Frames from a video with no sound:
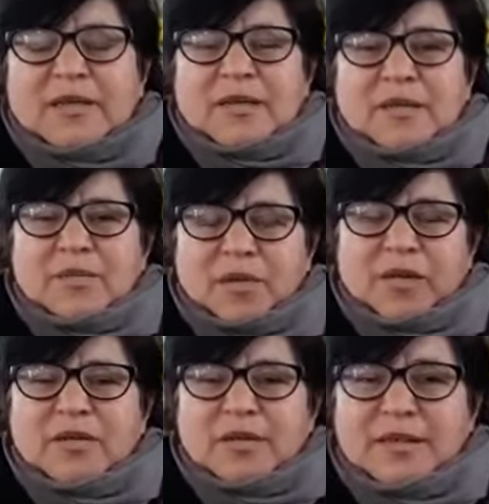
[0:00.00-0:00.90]
Y
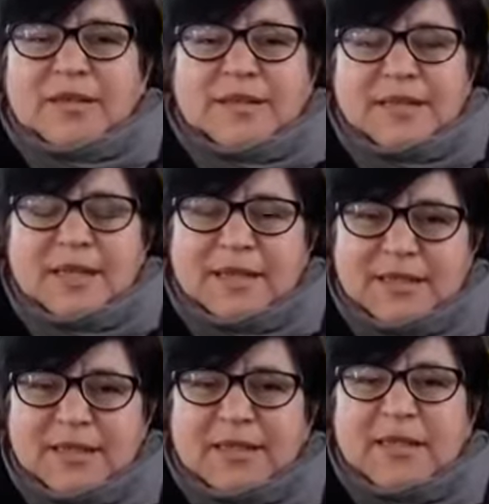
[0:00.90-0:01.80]
bueno, y decirle a
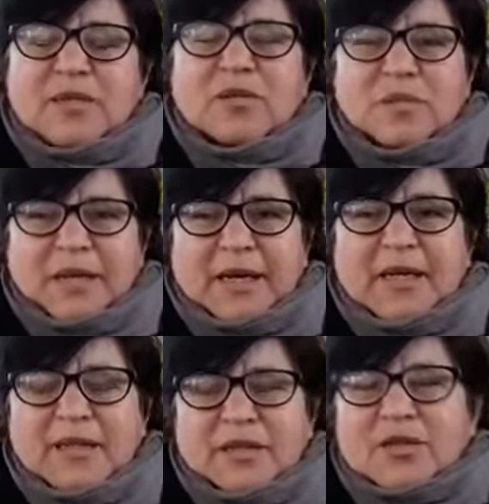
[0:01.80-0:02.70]
ese chico,
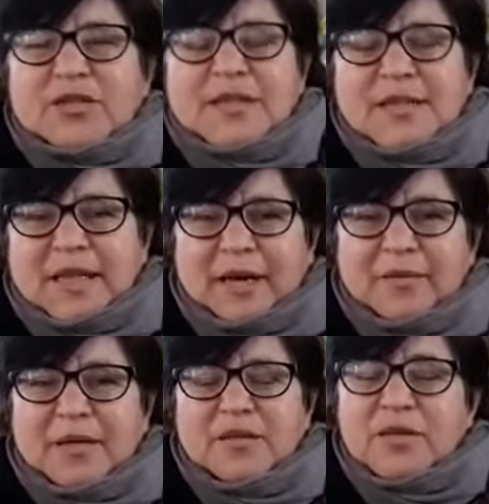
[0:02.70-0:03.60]
mira, Dios
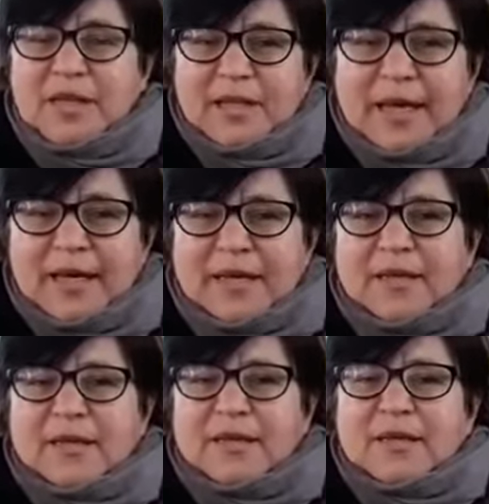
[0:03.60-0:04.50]
estaba, Dios está.
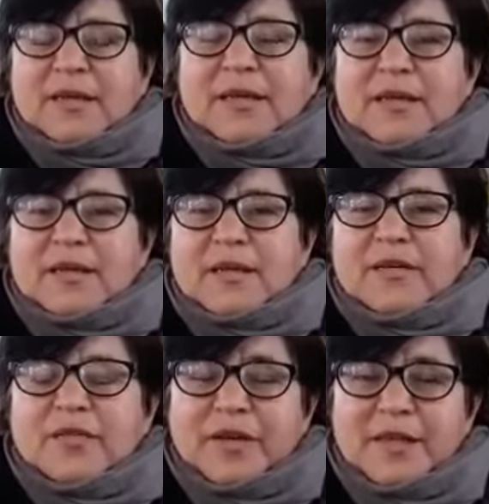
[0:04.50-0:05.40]

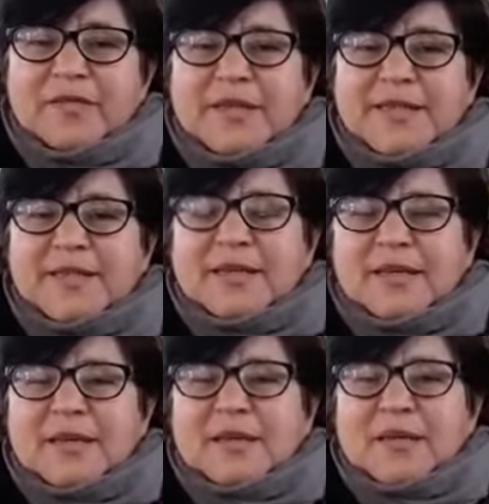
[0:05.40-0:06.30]
Eh, fue difícil,
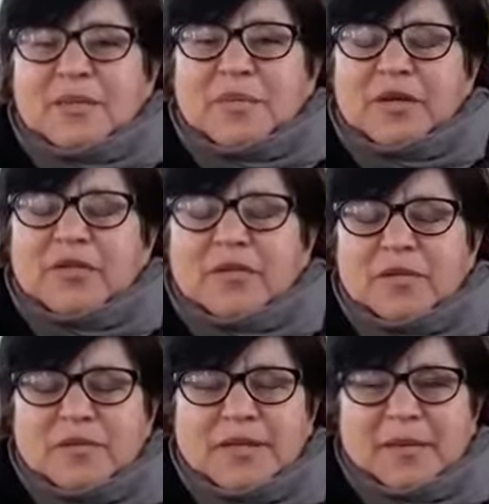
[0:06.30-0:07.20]
pero
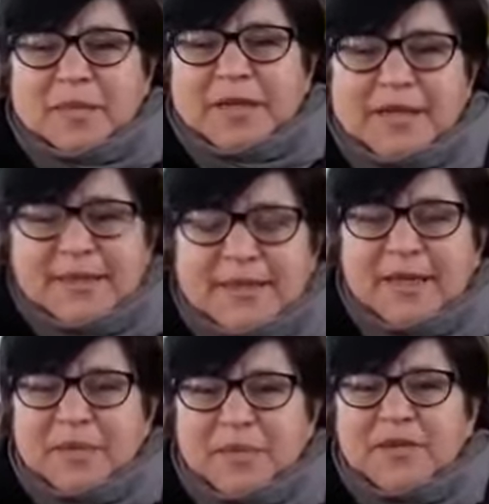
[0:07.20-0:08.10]
fue una
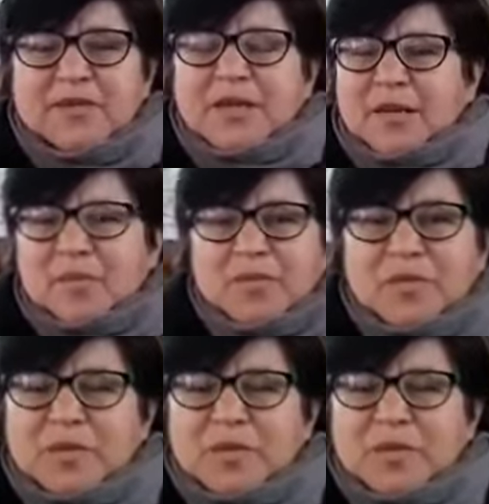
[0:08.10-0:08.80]
experiencia personal muy